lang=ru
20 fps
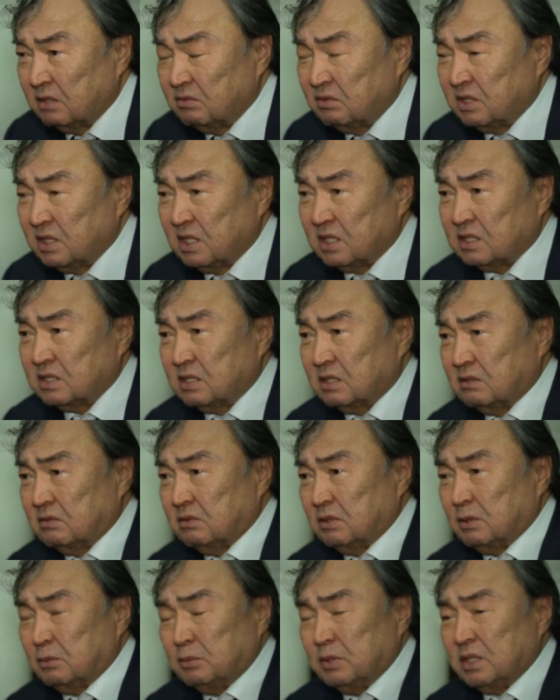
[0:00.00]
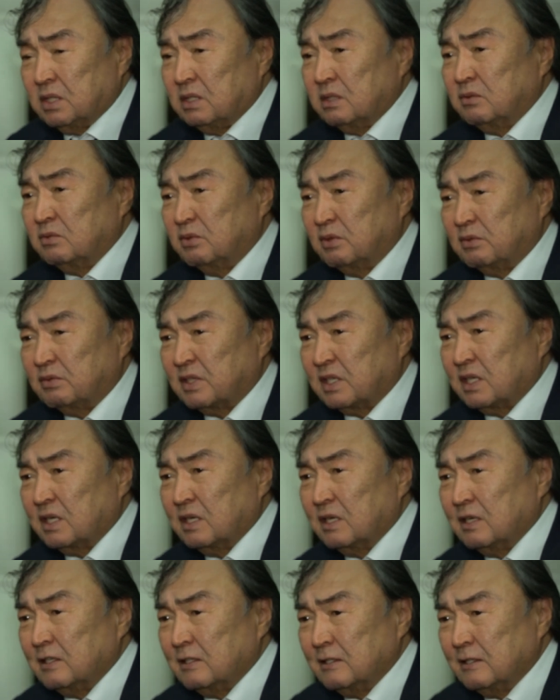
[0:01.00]
12 было
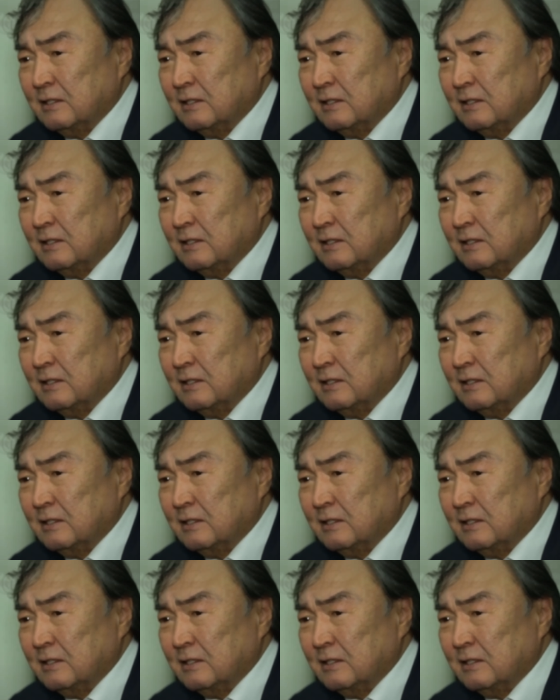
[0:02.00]
февраля.